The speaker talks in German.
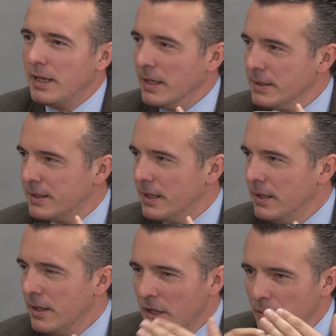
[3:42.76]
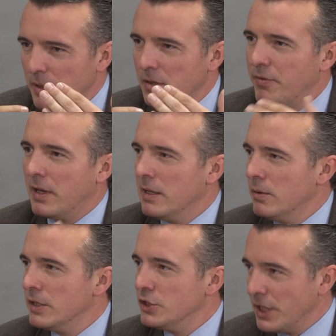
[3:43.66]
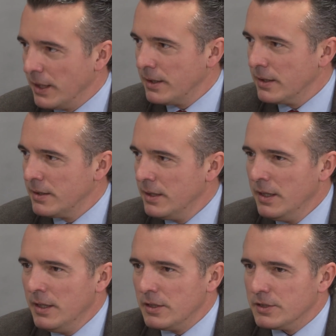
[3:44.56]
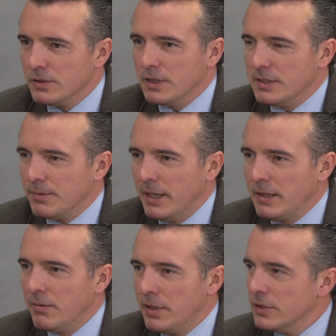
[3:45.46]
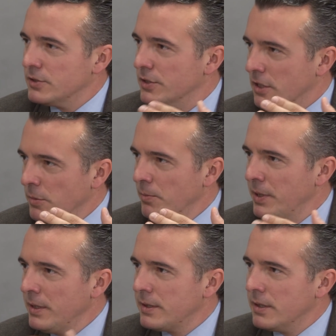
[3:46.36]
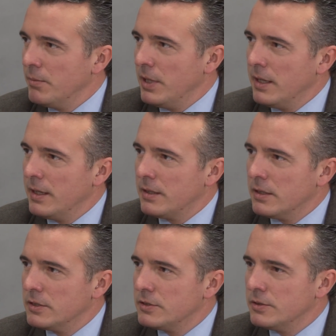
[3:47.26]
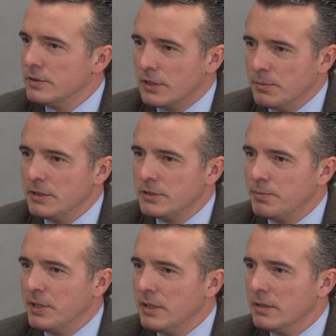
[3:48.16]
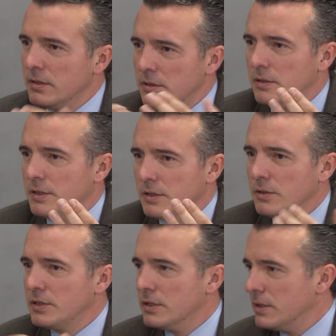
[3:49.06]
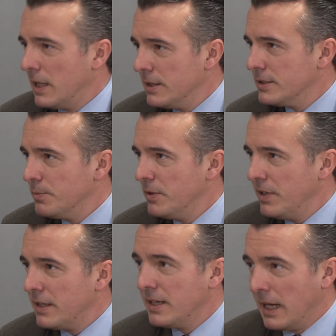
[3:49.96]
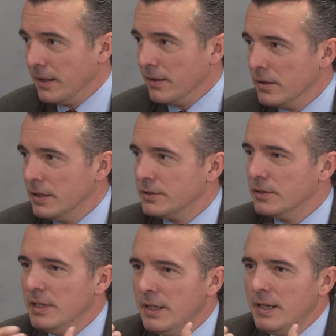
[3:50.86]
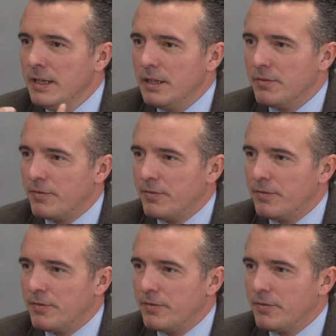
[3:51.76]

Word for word: der Erste bei den Verhandlungen scheitert, dass auch der Zweite, wenn er es zusammenbringt, eine Mehrheit da zusammenzubringen, äh, halt auch dann Landeshauptmann werden kann. Ja, also die